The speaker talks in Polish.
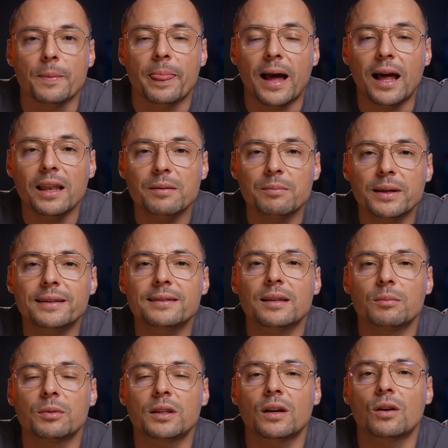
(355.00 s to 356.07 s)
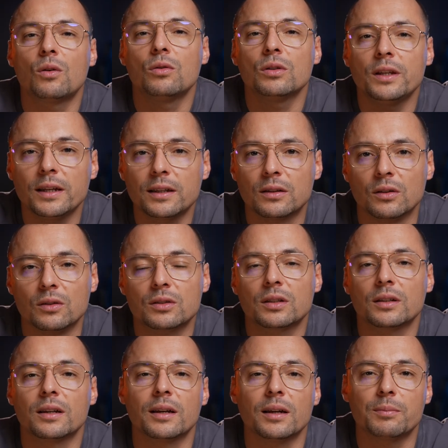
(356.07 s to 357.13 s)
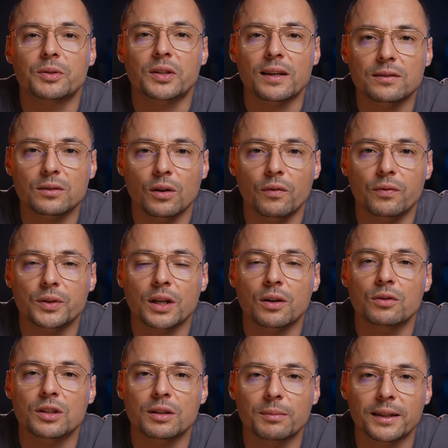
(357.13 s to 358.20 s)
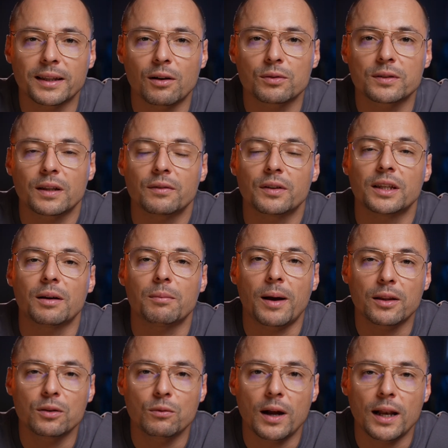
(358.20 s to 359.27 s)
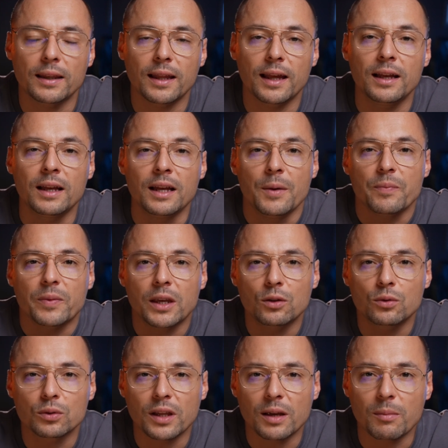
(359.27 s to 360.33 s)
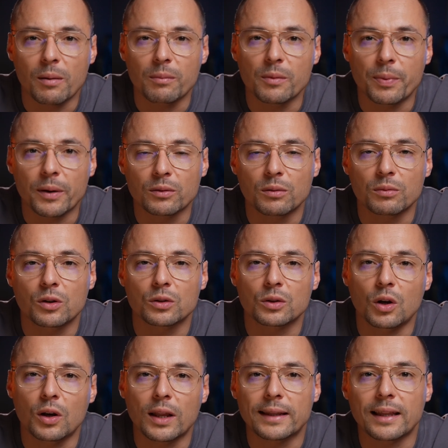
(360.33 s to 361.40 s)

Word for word: ale my chcemy tego uniknąć. Przez to przechodzimy na ustawienia manualne i tutaj mamy pełną kontrolę